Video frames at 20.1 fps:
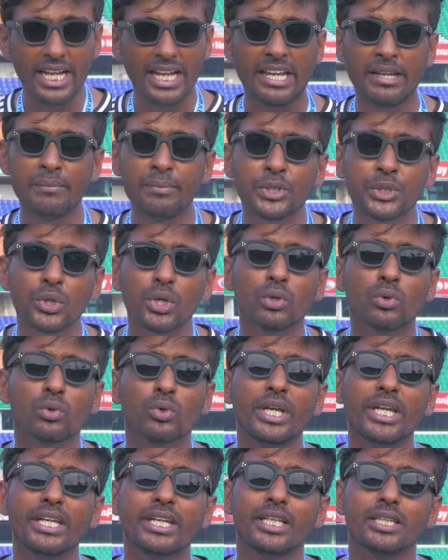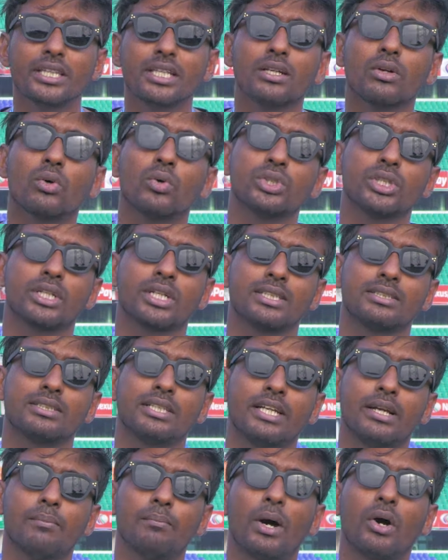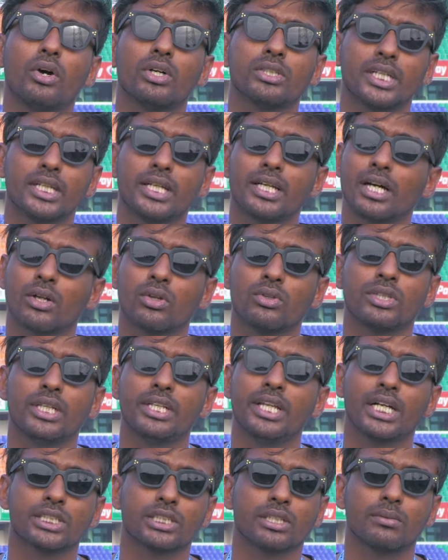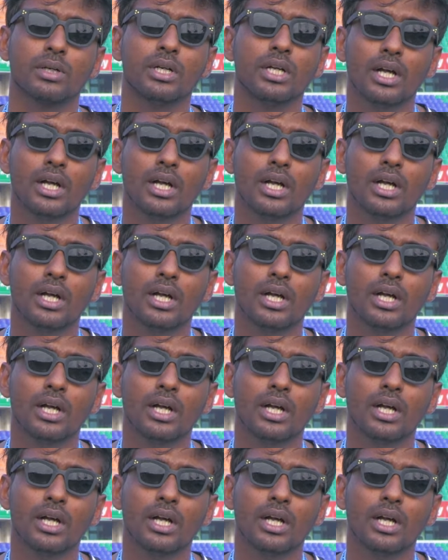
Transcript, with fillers: এই বিষয়ে কোনো ইঙ্গিতই কোচের কাছ থেকে পাওয়া যায়নি কারণ তিনি আশা